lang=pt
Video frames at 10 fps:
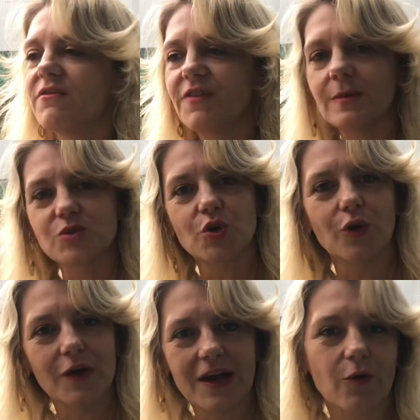Vamos
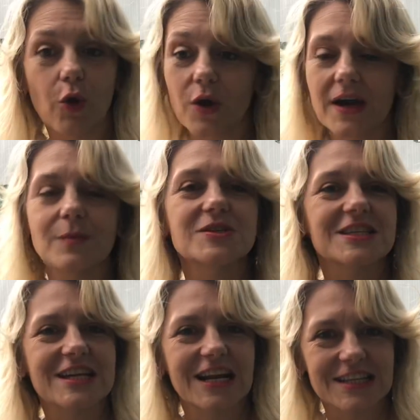colo colocamos
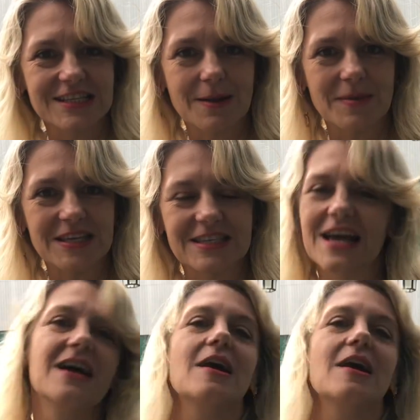as cartas na mesa.